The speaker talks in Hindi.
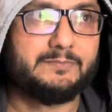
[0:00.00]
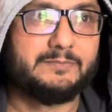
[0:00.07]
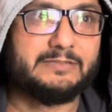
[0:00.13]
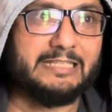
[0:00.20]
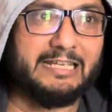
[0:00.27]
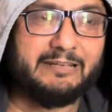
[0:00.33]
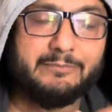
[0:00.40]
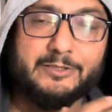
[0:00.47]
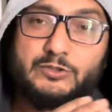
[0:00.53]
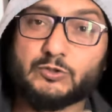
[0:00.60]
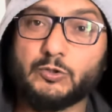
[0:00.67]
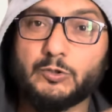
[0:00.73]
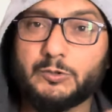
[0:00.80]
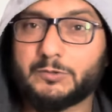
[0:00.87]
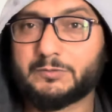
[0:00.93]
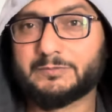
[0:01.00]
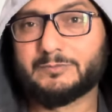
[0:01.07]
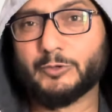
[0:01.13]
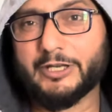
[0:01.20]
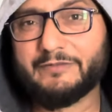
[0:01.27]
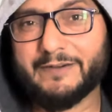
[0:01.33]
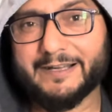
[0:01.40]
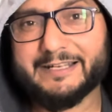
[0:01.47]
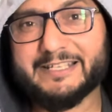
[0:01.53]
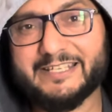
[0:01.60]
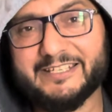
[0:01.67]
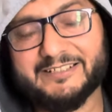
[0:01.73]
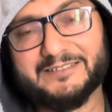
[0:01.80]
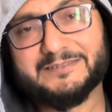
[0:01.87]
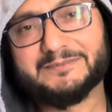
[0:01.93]
सेलेबस को मॉडिफाइड
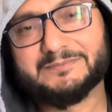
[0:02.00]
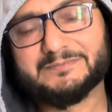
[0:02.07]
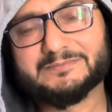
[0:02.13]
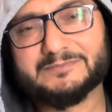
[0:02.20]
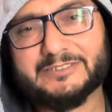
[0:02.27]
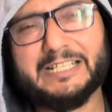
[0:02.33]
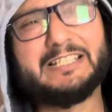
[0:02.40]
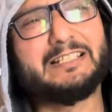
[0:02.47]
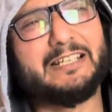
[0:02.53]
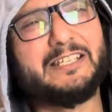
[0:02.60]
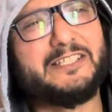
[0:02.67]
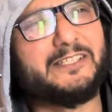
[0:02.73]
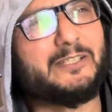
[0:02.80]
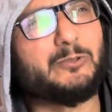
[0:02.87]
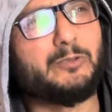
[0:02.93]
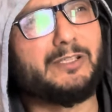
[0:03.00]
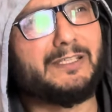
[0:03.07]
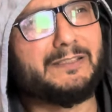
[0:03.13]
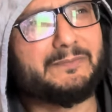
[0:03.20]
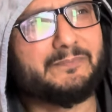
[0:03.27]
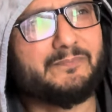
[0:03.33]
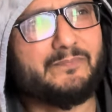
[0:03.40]
किया कई सारी चीज़ें हुई हैं